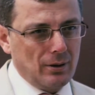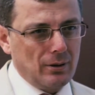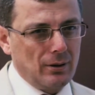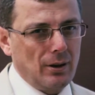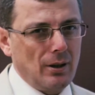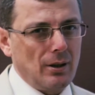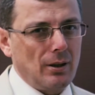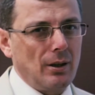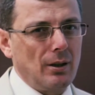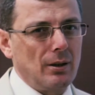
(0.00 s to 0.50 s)

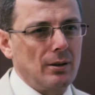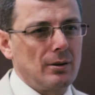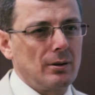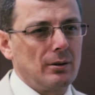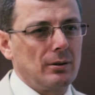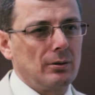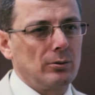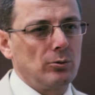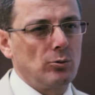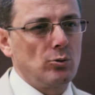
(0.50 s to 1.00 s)
Diğer
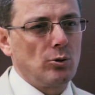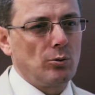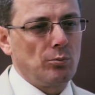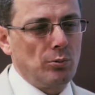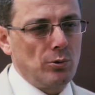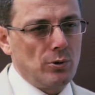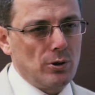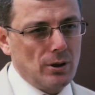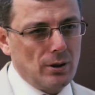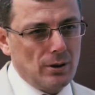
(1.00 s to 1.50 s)
ayrıcalığı
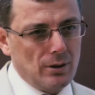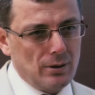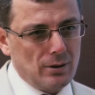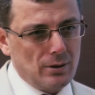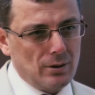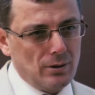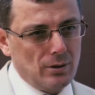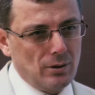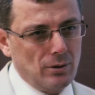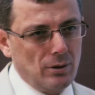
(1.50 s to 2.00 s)
düşük
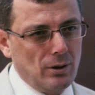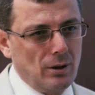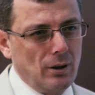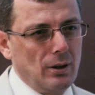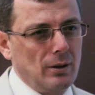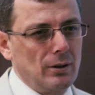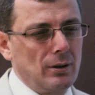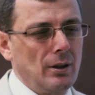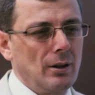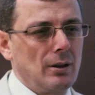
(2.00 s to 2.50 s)
bütçelidir.
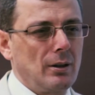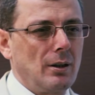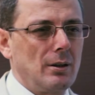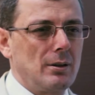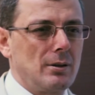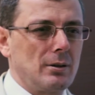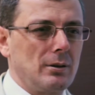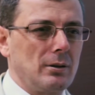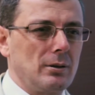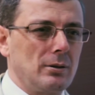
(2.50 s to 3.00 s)
Diğer
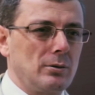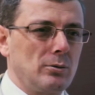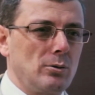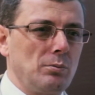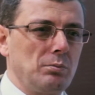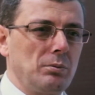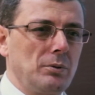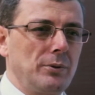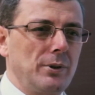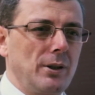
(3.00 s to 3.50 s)
ayrıcalığı
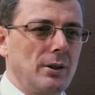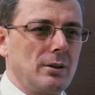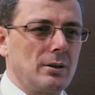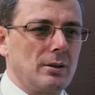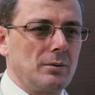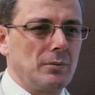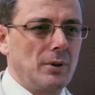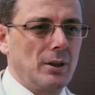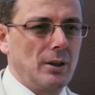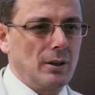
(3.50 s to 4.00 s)
toplu bir
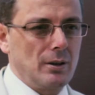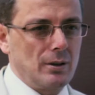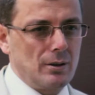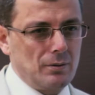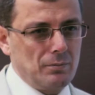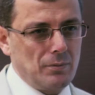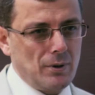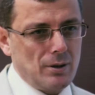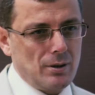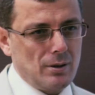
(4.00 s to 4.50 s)
yatırım
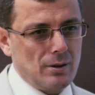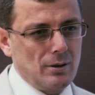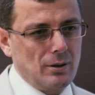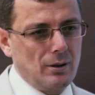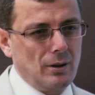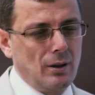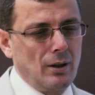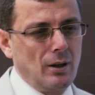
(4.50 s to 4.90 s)
gerektirmez.